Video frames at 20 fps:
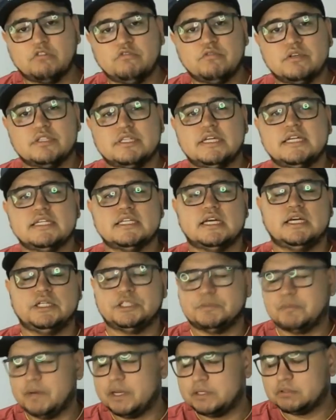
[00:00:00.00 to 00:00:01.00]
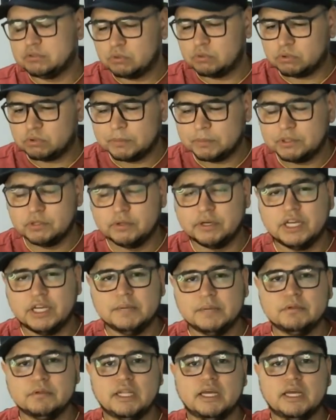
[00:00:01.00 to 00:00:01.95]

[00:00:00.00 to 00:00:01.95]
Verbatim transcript: com vocês a respeito do Clube do Remo.